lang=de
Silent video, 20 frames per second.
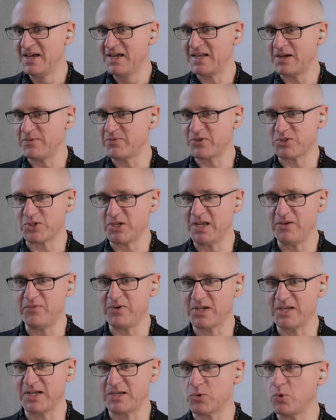Da habe ich wahrscheinlich
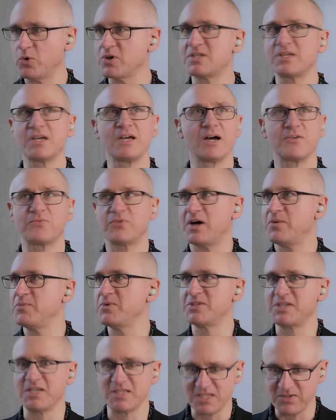einfach gedacht, oh, ich sehe gerade Farben
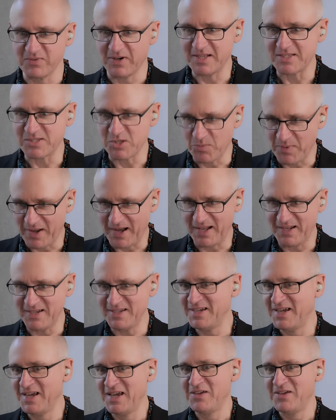intensiver als normal.